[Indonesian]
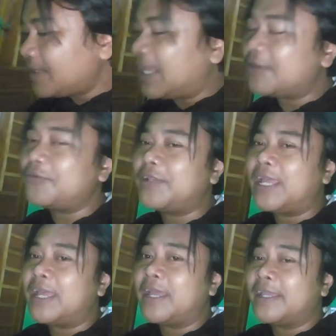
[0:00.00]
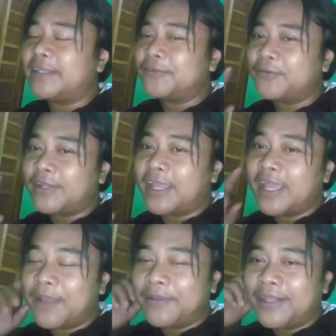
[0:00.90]
ya sudah ah
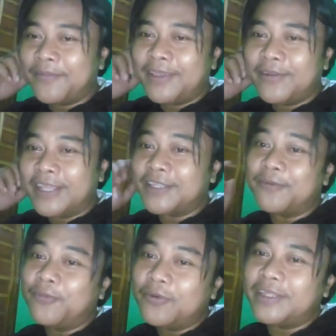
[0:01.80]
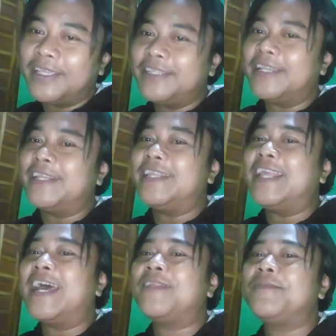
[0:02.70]
sudah apa namanya sudah terbukti jadi
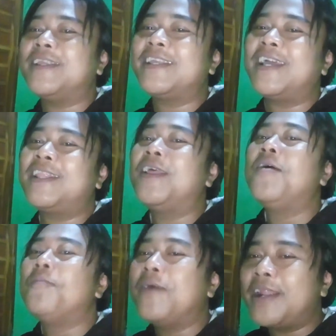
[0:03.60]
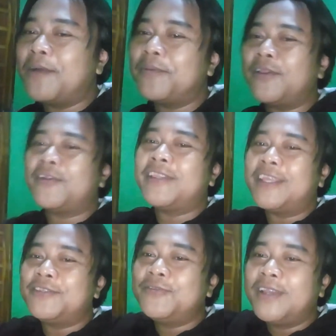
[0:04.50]
ini akan menjadikan barang
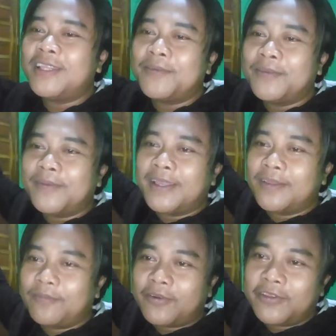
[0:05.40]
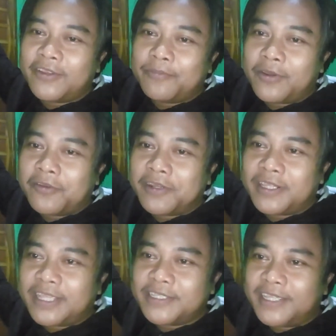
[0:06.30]
prioritas juga teman-teman
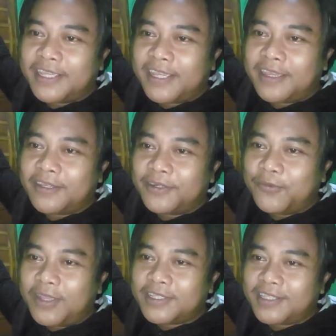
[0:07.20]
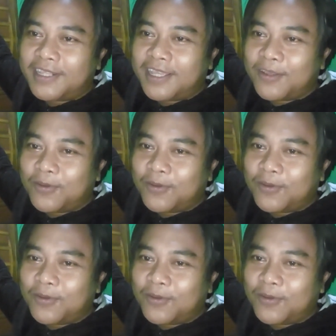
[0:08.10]
prioritas yang kedua setelah